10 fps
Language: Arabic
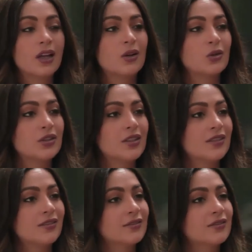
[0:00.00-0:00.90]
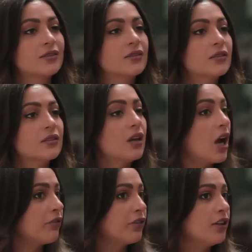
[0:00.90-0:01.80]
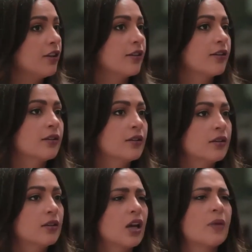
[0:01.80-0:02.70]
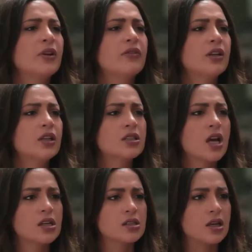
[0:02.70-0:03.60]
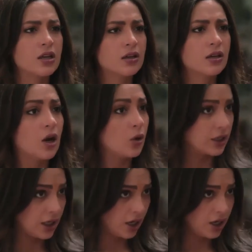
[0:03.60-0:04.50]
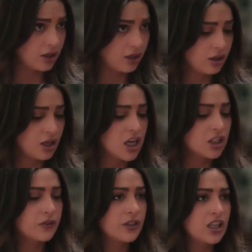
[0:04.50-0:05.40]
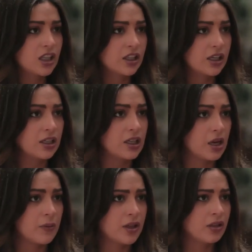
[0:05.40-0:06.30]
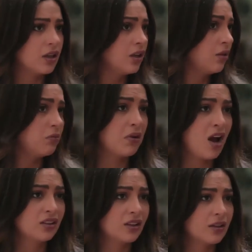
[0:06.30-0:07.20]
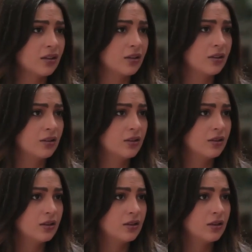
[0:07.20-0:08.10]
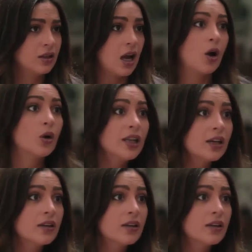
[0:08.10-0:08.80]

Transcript: لا خديه حفيدك اعملي فيه اللي انت عايزاه اقول لك على حاجه ادفني تحت رجليكي كمان براحتك اقول